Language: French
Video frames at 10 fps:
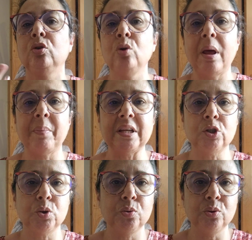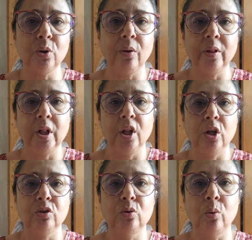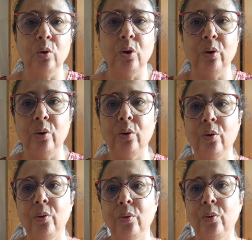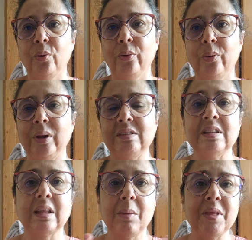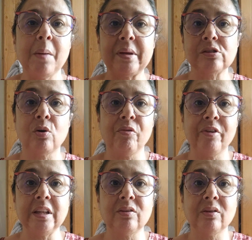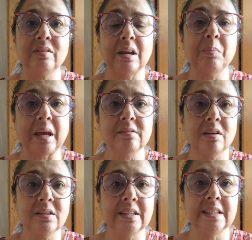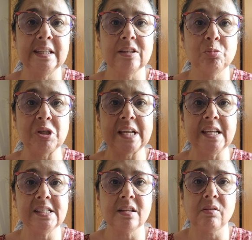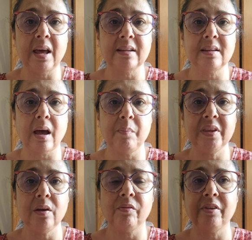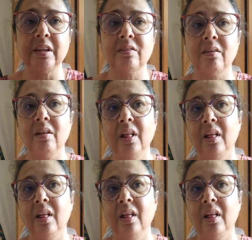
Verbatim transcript: de la peinture. Donc, euh, et c'est très bien parce qu'en fait, cette personne qui est spécialisée dans l'art-thérapie, en fait,